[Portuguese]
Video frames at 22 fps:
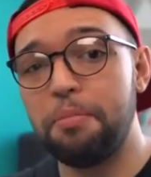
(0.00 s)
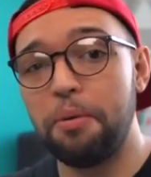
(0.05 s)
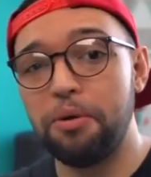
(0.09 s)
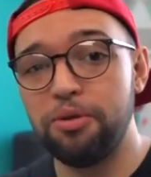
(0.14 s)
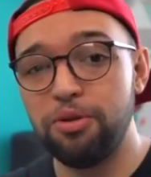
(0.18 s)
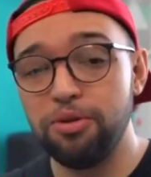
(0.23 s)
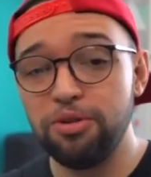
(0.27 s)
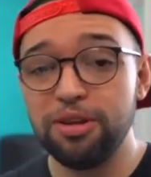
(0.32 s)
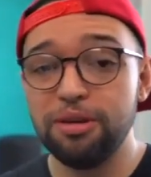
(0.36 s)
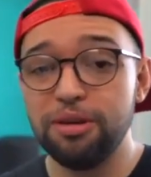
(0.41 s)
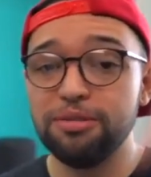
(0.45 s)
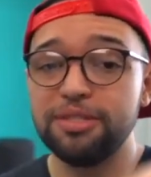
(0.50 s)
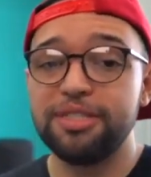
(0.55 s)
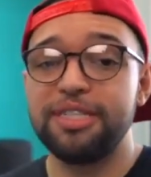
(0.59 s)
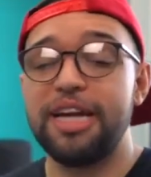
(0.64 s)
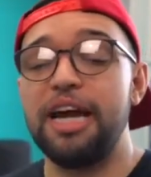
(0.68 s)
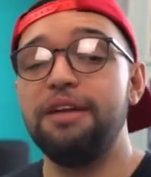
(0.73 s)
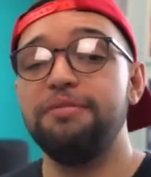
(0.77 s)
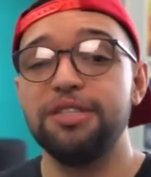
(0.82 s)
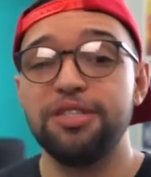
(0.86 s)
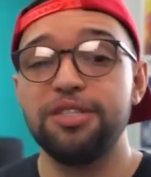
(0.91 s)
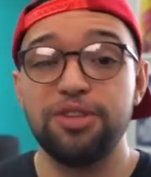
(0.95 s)
produto não
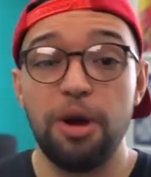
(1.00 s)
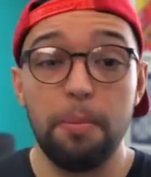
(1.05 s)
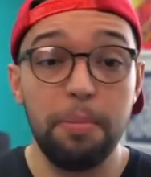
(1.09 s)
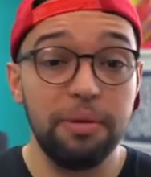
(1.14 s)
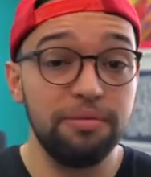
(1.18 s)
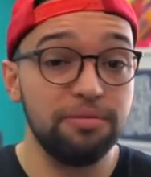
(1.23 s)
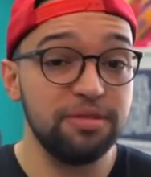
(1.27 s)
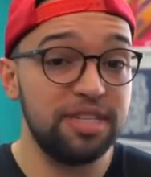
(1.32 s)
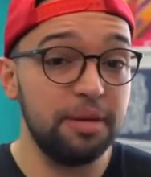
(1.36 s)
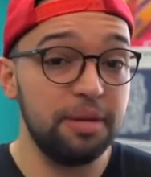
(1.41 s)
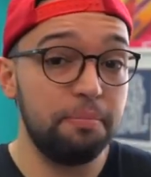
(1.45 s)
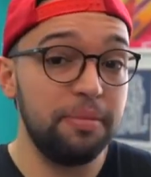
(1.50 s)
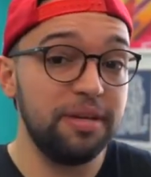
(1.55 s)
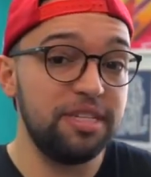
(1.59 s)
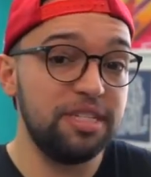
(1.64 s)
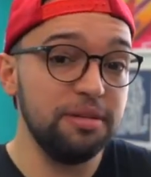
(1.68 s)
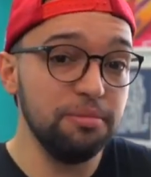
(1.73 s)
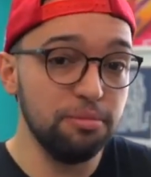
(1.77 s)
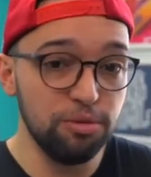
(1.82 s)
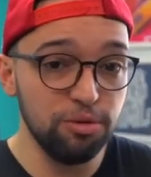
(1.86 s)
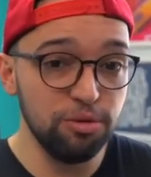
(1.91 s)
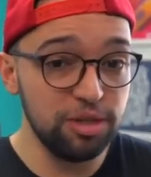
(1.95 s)
serve só para você
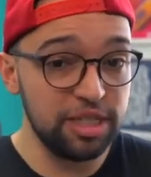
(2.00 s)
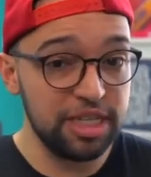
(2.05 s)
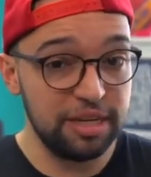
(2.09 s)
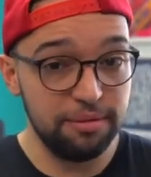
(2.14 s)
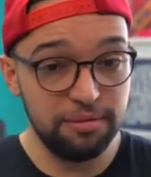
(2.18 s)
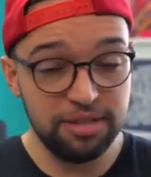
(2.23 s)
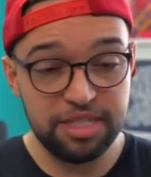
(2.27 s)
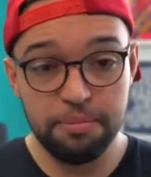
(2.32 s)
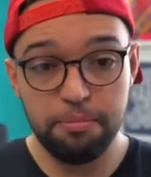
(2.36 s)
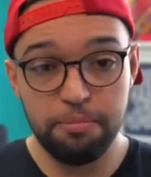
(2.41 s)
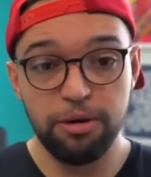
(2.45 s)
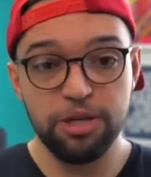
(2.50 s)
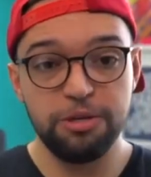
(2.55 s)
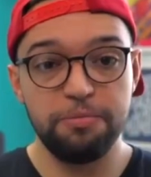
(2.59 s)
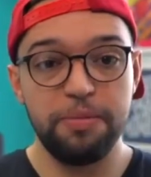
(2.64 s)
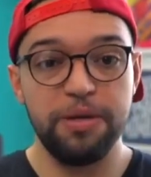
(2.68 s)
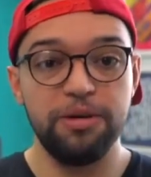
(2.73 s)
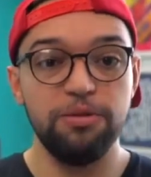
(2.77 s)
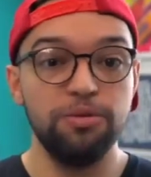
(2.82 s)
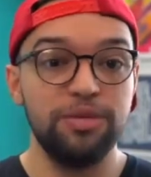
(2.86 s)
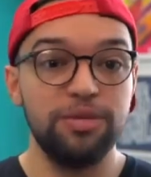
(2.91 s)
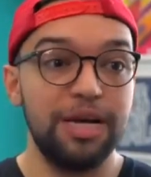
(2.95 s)
pedir música, você pode
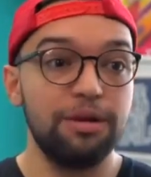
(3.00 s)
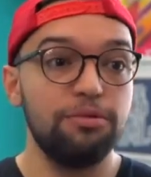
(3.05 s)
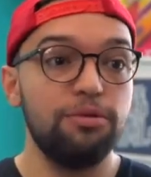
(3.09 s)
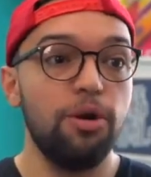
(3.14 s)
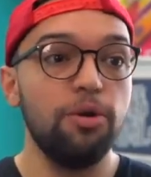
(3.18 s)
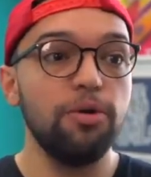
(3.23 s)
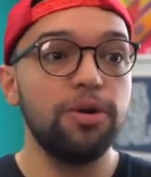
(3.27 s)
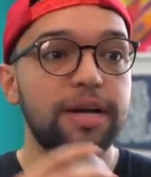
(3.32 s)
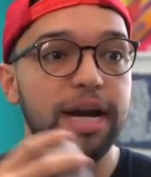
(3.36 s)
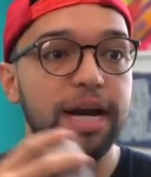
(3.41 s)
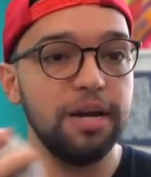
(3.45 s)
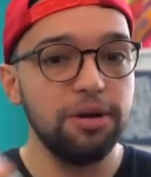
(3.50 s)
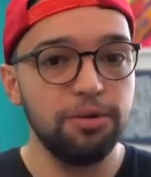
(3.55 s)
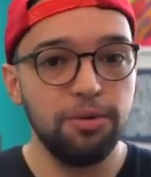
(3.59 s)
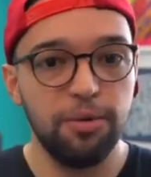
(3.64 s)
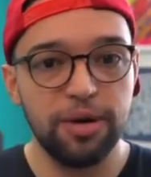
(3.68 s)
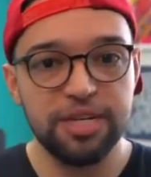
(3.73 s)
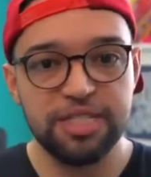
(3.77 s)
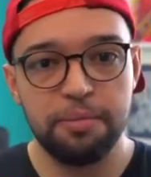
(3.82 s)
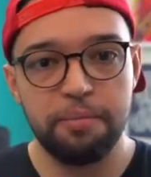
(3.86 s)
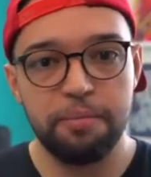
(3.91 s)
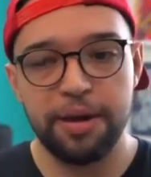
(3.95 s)
perguntar qualquer
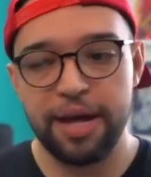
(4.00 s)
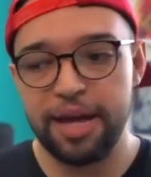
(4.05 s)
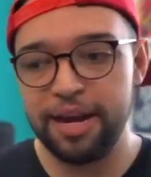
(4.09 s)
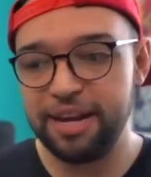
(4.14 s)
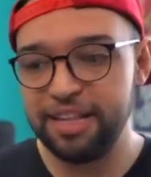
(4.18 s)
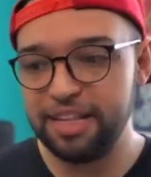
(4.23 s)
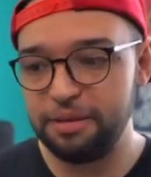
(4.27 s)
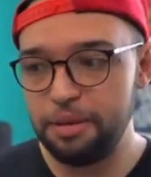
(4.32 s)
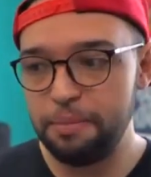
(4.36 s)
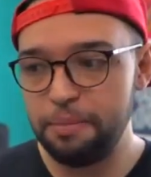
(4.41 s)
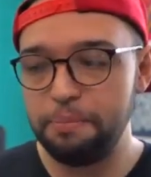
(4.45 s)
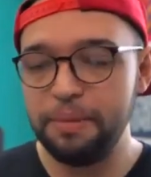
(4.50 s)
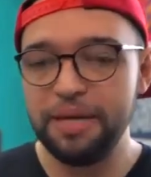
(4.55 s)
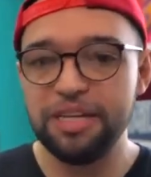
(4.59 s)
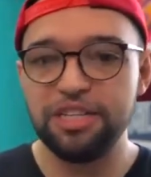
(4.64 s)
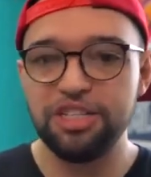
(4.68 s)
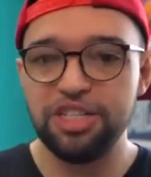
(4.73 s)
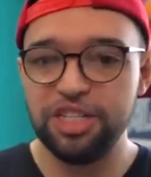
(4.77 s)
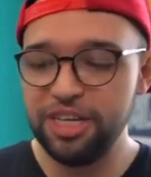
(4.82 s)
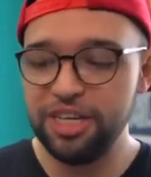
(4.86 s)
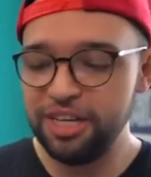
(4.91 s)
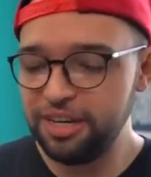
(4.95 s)
coisa para ela, também
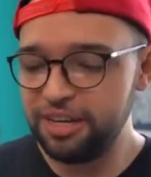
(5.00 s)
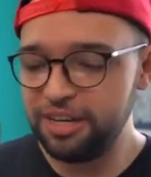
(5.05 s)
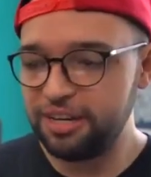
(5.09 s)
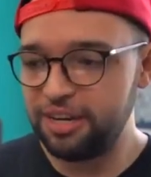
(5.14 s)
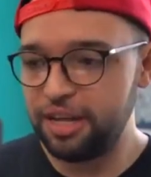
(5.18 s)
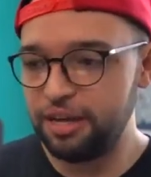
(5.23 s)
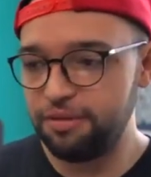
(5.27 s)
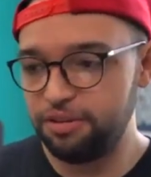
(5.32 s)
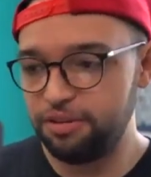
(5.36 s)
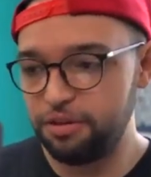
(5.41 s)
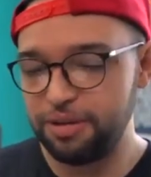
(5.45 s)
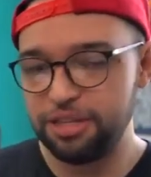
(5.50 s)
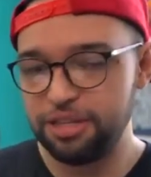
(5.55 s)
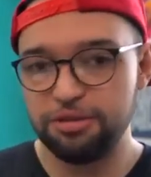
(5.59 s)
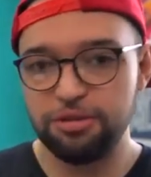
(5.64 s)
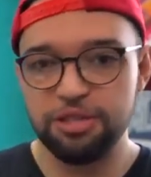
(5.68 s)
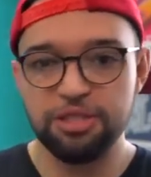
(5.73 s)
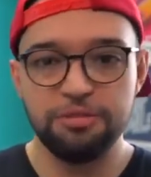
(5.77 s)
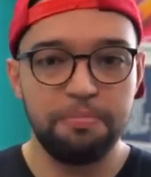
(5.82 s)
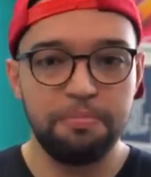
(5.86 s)
pedir né, informações